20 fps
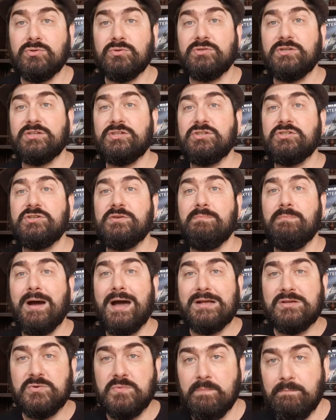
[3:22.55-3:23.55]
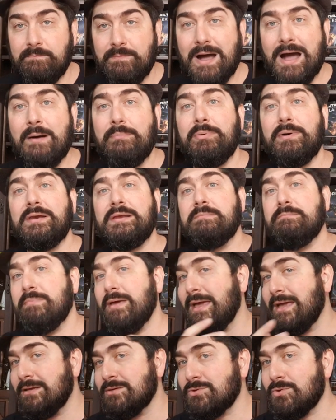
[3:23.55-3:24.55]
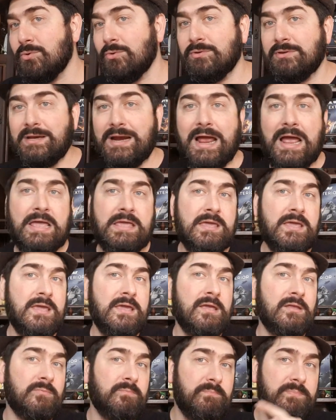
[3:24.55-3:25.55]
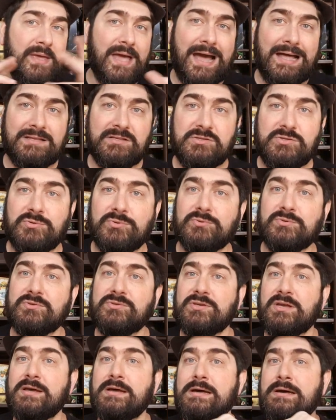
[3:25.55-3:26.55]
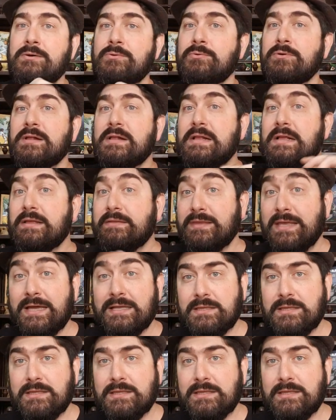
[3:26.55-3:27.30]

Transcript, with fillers: onde a gente bate um papo ali bem descontraído, piada tiozão, né?